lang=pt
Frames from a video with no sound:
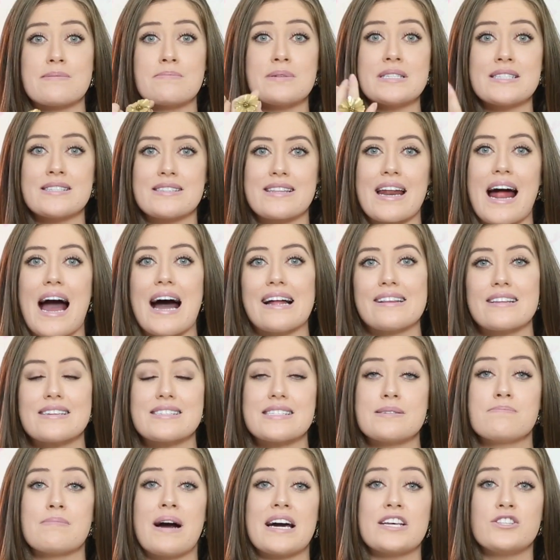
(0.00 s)

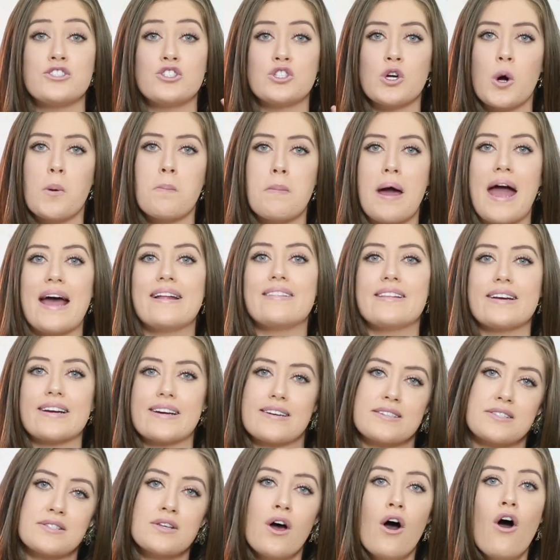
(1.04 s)
abstratas e mais
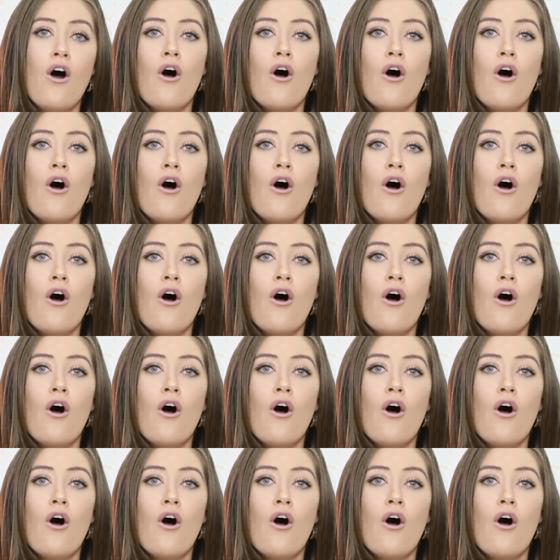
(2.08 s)
geométricas.